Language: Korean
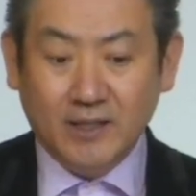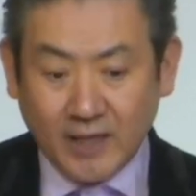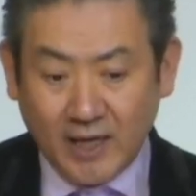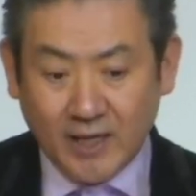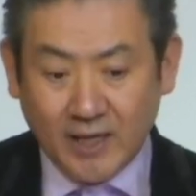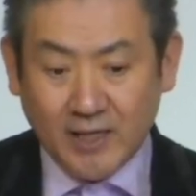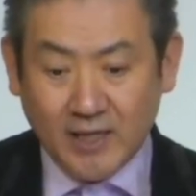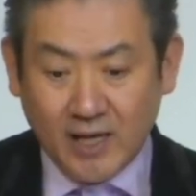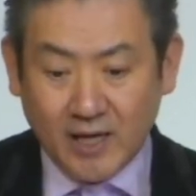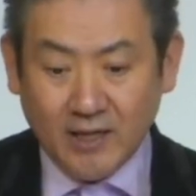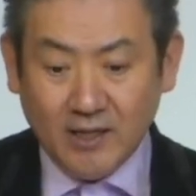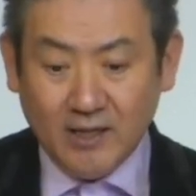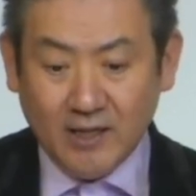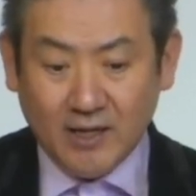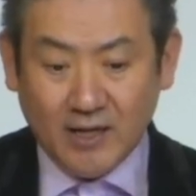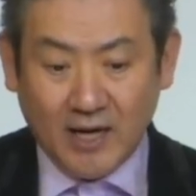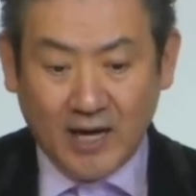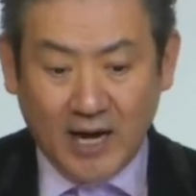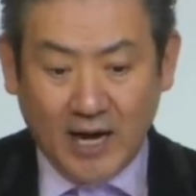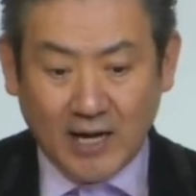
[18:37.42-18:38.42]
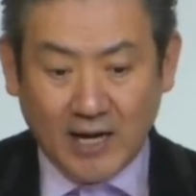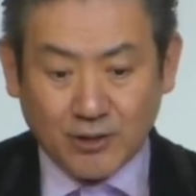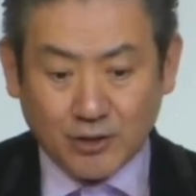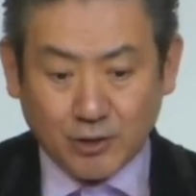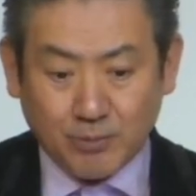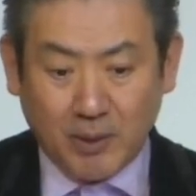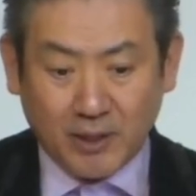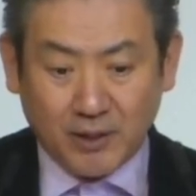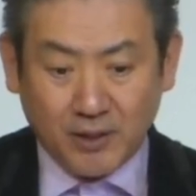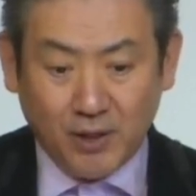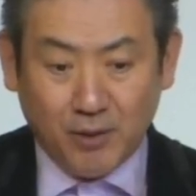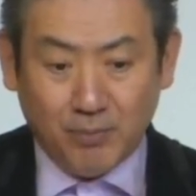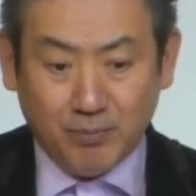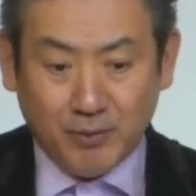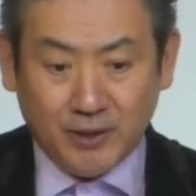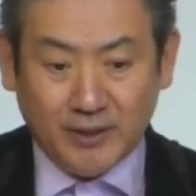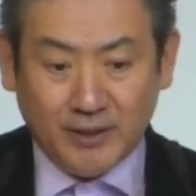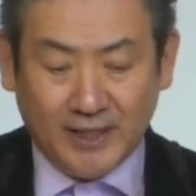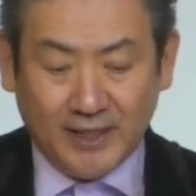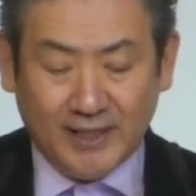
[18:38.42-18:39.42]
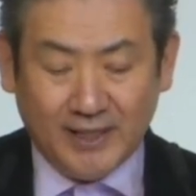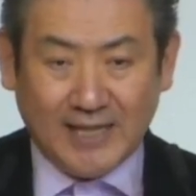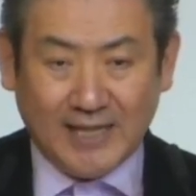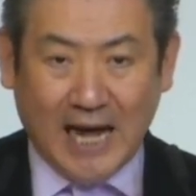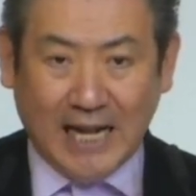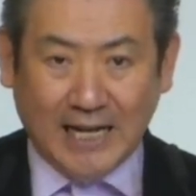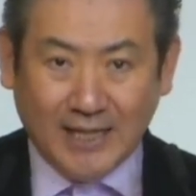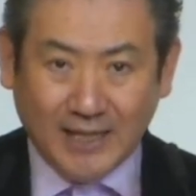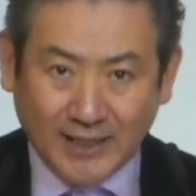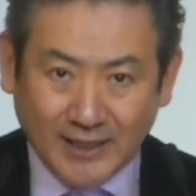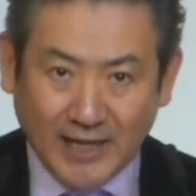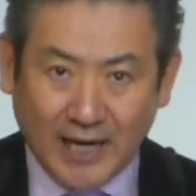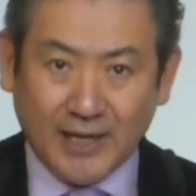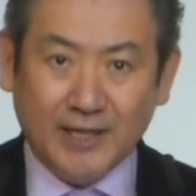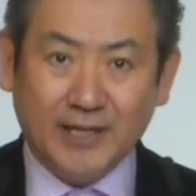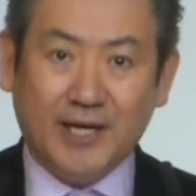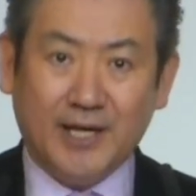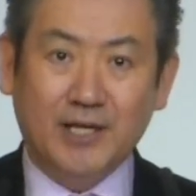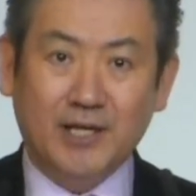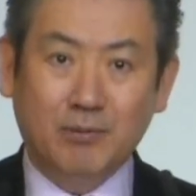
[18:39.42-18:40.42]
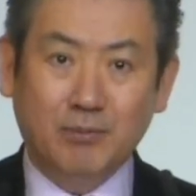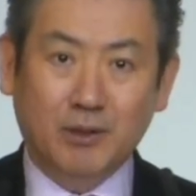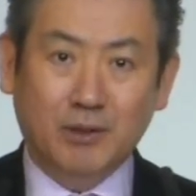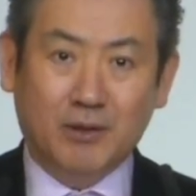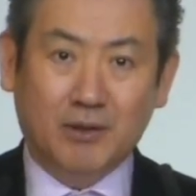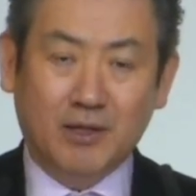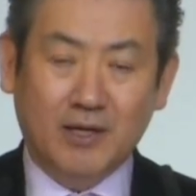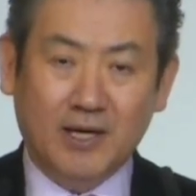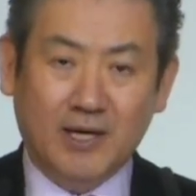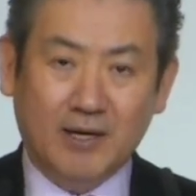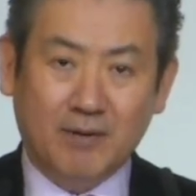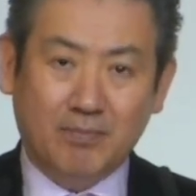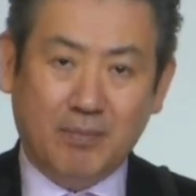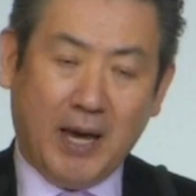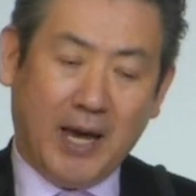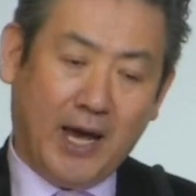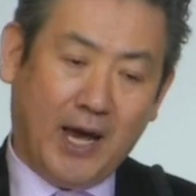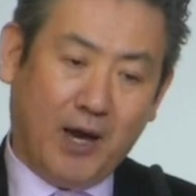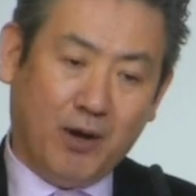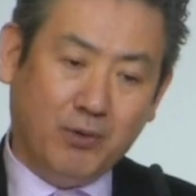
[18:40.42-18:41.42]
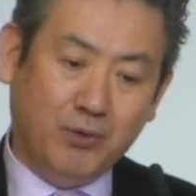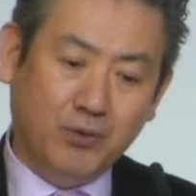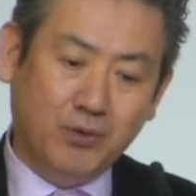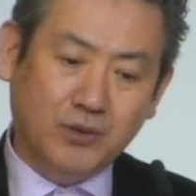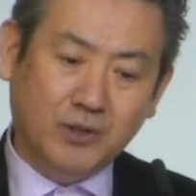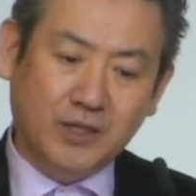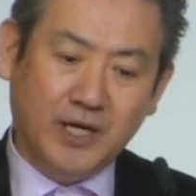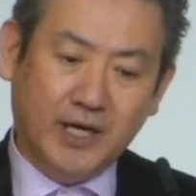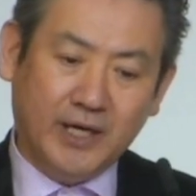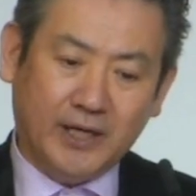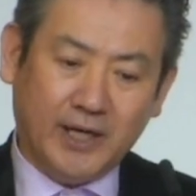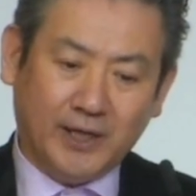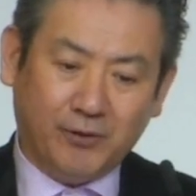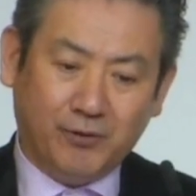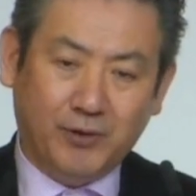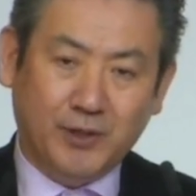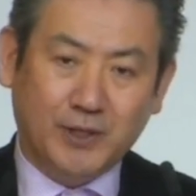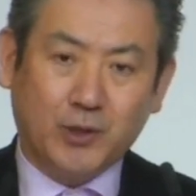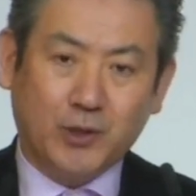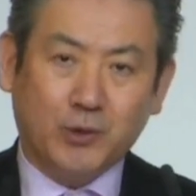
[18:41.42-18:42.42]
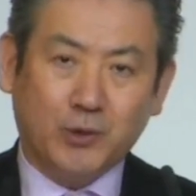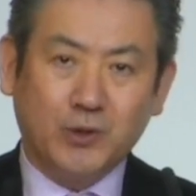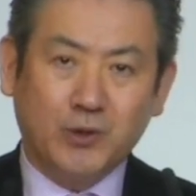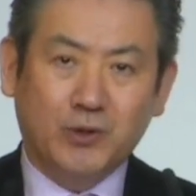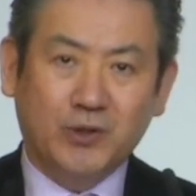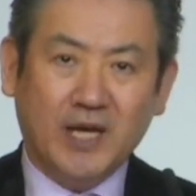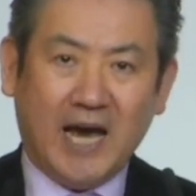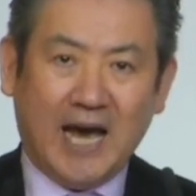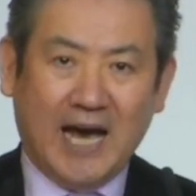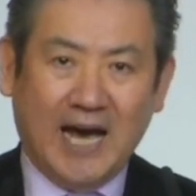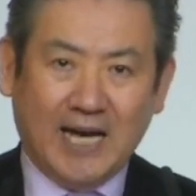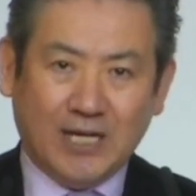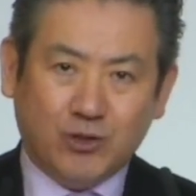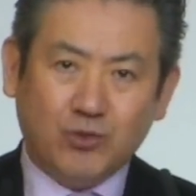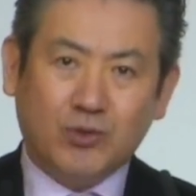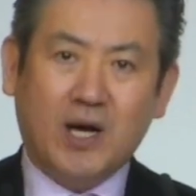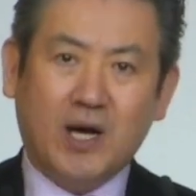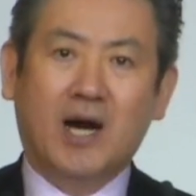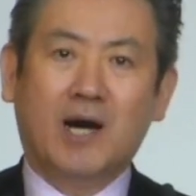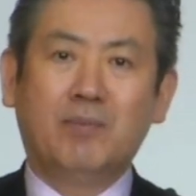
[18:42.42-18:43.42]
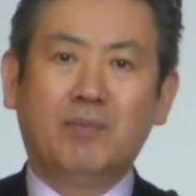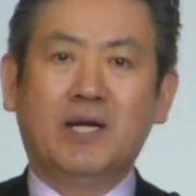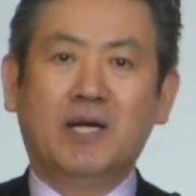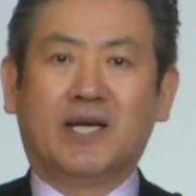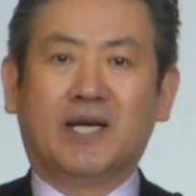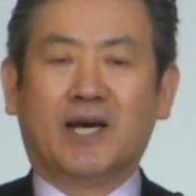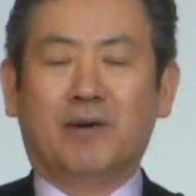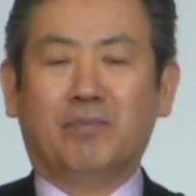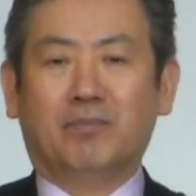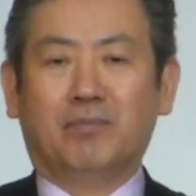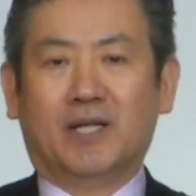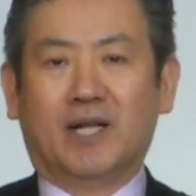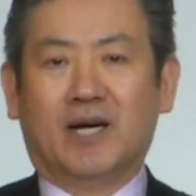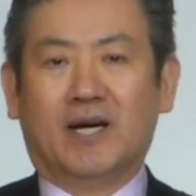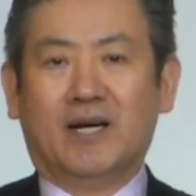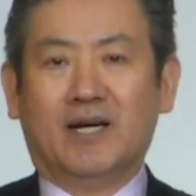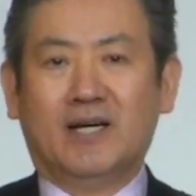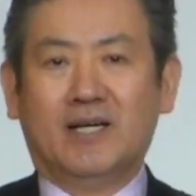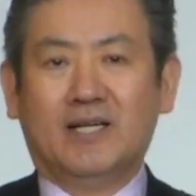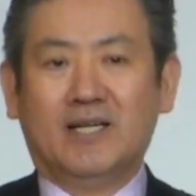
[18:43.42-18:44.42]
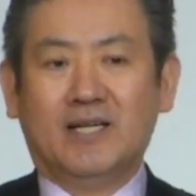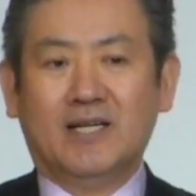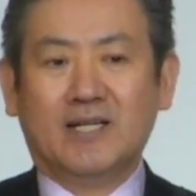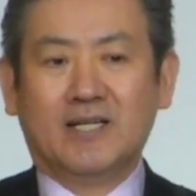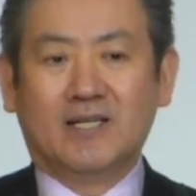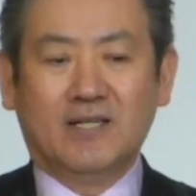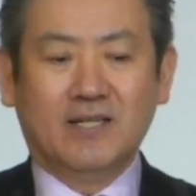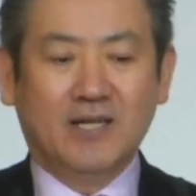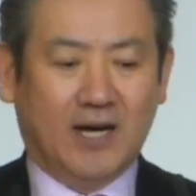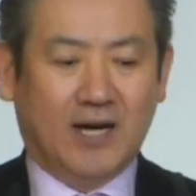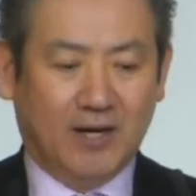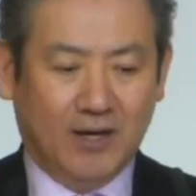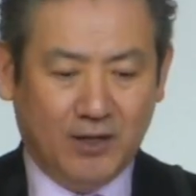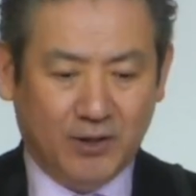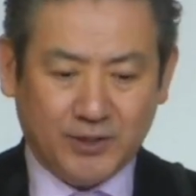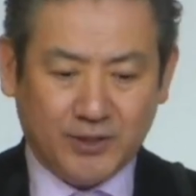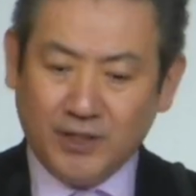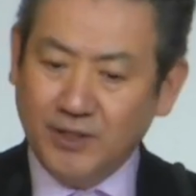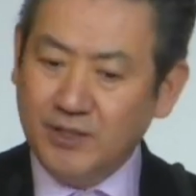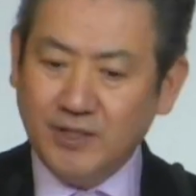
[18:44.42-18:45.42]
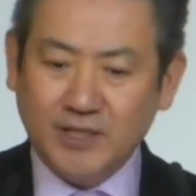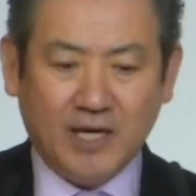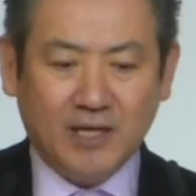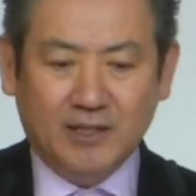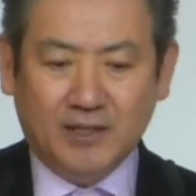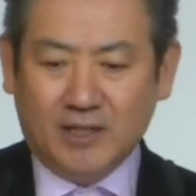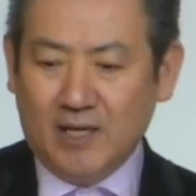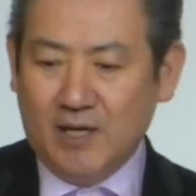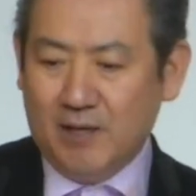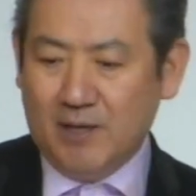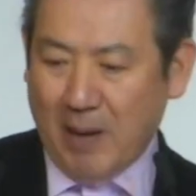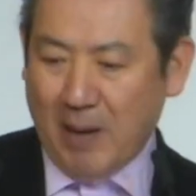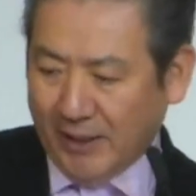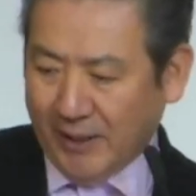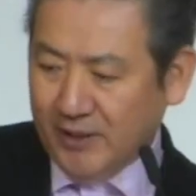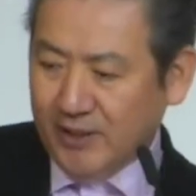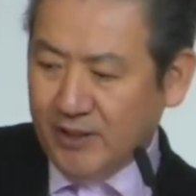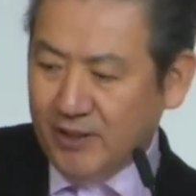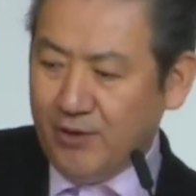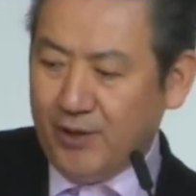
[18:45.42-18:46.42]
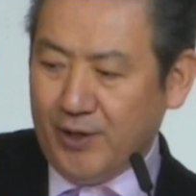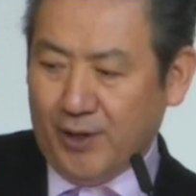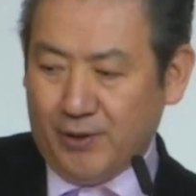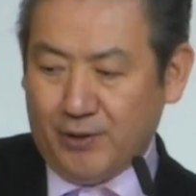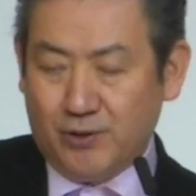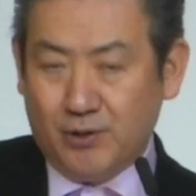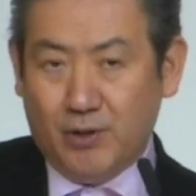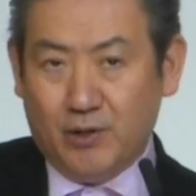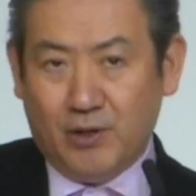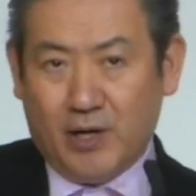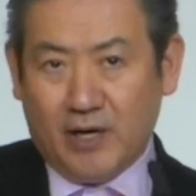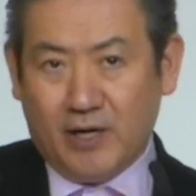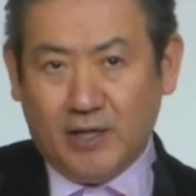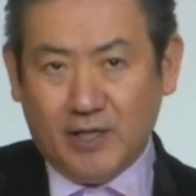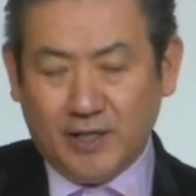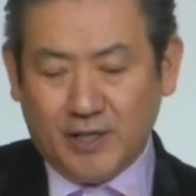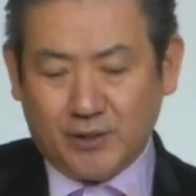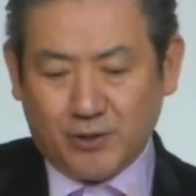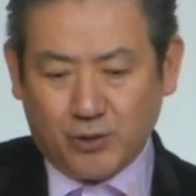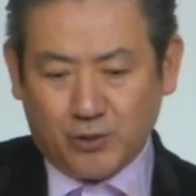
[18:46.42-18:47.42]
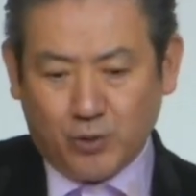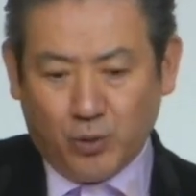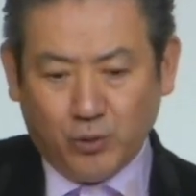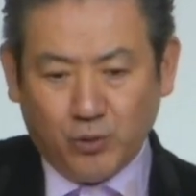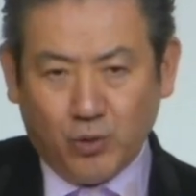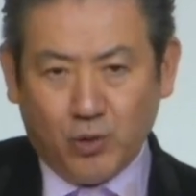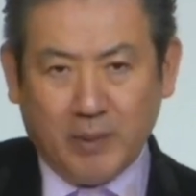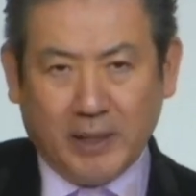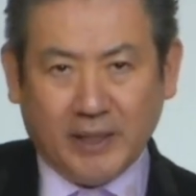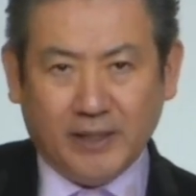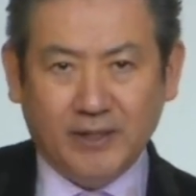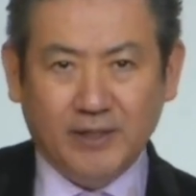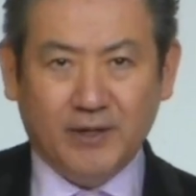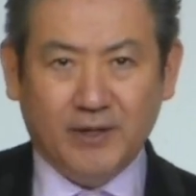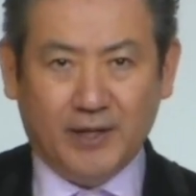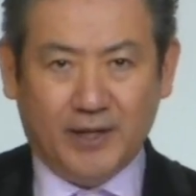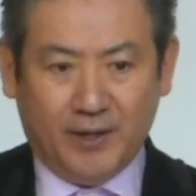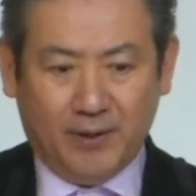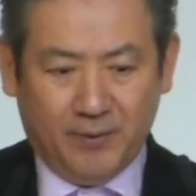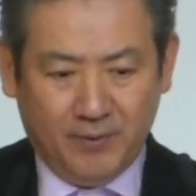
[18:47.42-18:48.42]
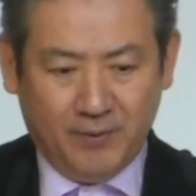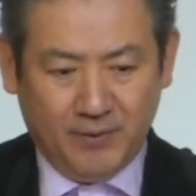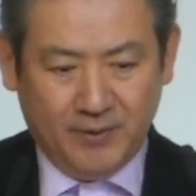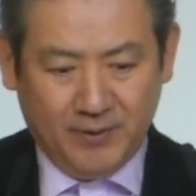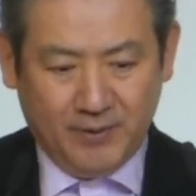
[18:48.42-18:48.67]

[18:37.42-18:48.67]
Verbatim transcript: 그렇게 이해를 할 수밖에 없는 이 낳는다는 개념은 매우 그에게 귀속성이 아주 강함을 얘기합니다. 그러나 천사는 만든 거예요. 하나님께서 손으로 만든 거예요.